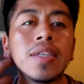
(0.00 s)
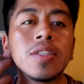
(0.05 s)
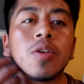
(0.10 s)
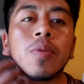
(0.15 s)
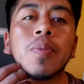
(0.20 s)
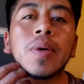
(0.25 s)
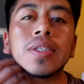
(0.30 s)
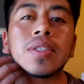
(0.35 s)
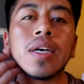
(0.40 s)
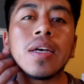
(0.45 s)
estoy
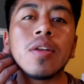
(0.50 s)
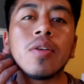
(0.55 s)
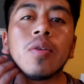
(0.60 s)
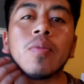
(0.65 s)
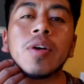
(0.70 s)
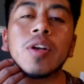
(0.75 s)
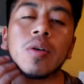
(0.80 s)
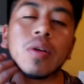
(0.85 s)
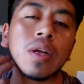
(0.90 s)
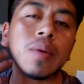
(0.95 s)
pasando,
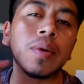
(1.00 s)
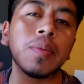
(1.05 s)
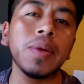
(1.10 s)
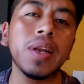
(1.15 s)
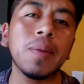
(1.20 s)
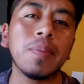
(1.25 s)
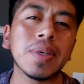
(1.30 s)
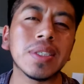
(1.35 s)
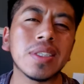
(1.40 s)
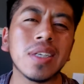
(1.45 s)
bueno, nada más me
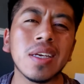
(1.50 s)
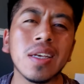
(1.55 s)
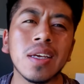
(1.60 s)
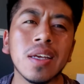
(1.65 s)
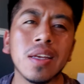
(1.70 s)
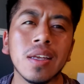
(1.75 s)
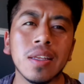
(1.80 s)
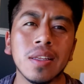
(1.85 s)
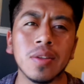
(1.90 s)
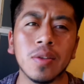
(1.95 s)
la
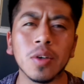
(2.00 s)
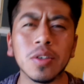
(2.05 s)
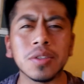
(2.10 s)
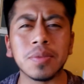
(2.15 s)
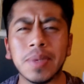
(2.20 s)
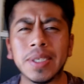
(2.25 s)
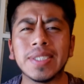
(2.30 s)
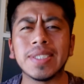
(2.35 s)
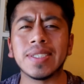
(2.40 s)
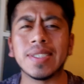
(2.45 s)
pasé dos
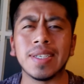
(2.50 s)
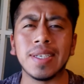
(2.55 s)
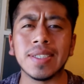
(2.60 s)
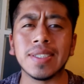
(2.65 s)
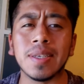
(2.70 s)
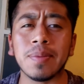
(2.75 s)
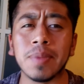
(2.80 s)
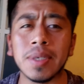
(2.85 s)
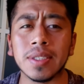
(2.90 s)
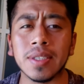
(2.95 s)
veces en
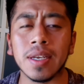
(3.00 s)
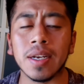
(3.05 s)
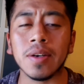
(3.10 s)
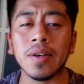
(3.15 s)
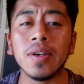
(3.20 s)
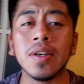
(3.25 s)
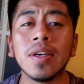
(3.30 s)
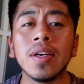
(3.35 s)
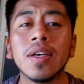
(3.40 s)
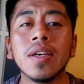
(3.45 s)
este mes
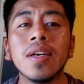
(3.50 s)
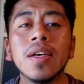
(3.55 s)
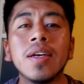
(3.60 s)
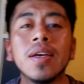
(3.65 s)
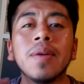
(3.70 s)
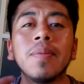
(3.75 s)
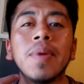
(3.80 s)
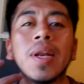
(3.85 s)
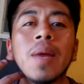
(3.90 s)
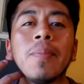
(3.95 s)
creo.
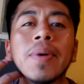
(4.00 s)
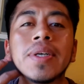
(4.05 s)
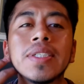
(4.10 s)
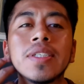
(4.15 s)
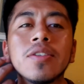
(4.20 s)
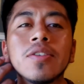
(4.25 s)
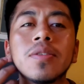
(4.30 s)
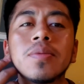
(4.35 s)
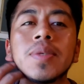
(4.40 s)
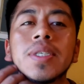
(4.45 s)
Me la pasé
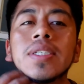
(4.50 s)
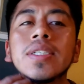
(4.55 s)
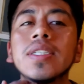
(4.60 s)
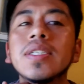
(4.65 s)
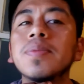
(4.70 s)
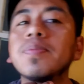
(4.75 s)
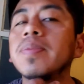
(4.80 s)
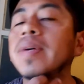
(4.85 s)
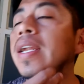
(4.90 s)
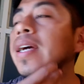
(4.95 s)
dos
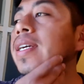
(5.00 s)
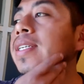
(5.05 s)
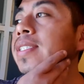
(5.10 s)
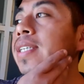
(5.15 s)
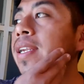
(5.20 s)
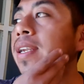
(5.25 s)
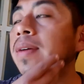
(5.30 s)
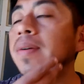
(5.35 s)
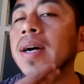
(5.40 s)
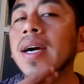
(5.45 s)
veces para que se
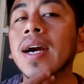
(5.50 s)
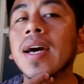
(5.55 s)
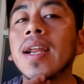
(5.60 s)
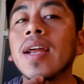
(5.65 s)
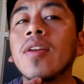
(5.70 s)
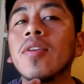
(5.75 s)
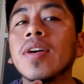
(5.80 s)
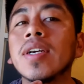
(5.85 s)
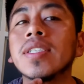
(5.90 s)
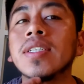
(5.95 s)
rebajara
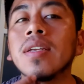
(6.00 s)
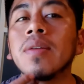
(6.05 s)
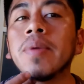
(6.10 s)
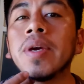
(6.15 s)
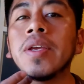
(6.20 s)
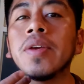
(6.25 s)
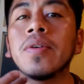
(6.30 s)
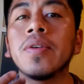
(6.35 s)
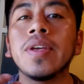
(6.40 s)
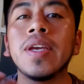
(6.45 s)
lo que es el
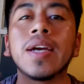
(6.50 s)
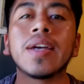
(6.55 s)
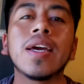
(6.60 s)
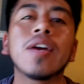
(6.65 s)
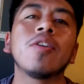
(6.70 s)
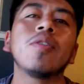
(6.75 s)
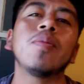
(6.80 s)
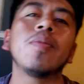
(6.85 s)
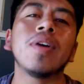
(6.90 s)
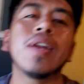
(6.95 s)
vello, ya que
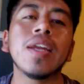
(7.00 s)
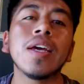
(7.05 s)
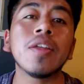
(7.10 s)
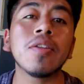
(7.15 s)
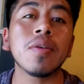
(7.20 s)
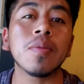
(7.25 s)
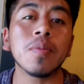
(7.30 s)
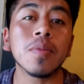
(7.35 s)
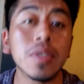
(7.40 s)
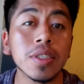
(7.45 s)
como he
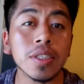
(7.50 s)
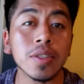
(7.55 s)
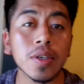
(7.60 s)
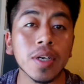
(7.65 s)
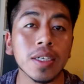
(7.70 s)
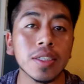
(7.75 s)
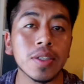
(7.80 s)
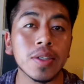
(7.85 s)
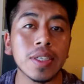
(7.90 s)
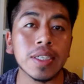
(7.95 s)
leído en muchas
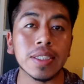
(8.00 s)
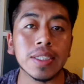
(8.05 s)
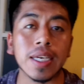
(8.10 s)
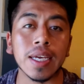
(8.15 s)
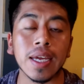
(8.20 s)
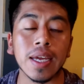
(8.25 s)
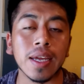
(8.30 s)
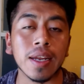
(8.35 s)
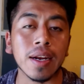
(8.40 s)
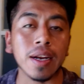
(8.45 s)
ocasiones
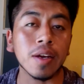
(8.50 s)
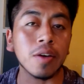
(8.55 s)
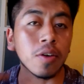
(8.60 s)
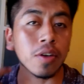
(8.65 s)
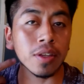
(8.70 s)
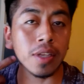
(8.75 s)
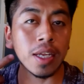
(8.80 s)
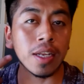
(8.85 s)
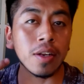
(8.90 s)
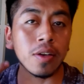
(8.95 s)
que
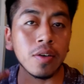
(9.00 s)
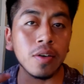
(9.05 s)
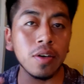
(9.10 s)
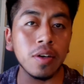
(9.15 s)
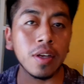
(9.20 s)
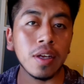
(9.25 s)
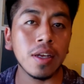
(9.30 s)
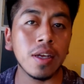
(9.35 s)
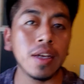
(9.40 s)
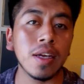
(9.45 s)
recortando
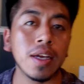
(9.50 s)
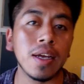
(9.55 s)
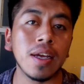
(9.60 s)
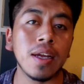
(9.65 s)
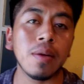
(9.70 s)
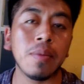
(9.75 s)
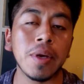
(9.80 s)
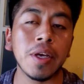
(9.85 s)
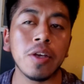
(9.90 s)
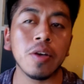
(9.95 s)

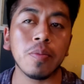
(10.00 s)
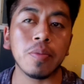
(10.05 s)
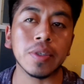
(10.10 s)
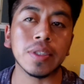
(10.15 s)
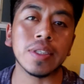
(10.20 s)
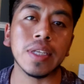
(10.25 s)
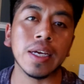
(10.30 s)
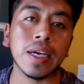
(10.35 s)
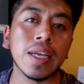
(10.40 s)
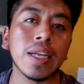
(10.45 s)
el vello
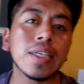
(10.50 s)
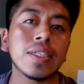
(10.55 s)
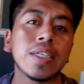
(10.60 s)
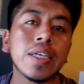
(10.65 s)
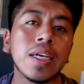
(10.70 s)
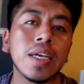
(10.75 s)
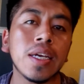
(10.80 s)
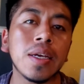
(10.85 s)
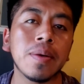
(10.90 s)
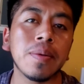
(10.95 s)
pues te
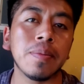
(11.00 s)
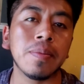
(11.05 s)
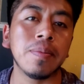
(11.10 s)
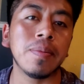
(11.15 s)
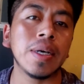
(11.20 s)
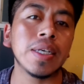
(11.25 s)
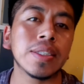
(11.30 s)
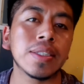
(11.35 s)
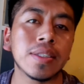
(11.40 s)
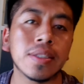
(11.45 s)
crece
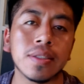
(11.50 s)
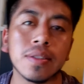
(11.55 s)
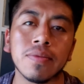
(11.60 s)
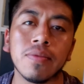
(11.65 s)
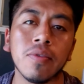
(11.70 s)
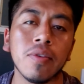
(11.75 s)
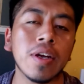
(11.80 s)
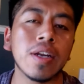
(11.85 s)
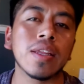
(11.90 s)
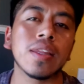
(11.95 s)
más
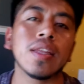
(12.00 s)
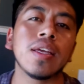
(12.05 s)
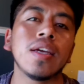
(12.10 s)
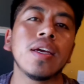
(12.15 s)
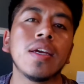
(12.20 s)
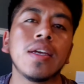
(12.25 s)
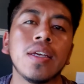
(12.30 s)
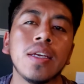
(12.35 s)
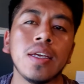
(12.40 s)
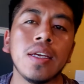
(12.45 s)

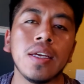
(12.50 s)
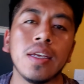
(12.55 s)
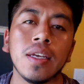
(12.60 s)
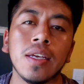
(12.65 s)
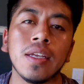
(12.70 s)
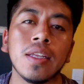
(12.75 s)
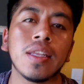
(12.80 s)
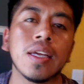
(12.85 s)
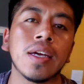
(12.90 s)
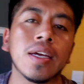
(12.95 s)
fuerte
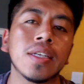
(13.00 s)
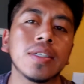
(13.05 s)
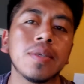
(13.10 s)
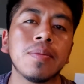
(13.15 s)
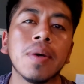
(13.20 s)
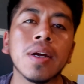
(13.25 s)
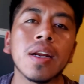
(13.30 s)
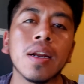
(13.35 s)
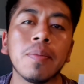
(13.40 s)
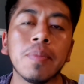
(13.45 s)
y, te crece
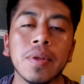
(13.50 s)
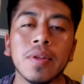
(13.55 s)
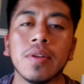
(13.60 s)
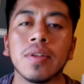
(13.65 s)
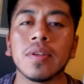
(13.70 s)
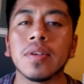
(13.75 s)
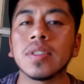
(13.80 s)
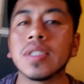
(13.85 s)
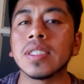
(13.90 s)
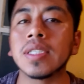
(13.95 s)
más rápido.
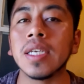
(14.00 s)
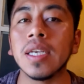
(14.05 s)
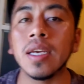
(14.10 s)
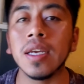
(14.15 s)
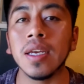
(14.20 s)
Entonces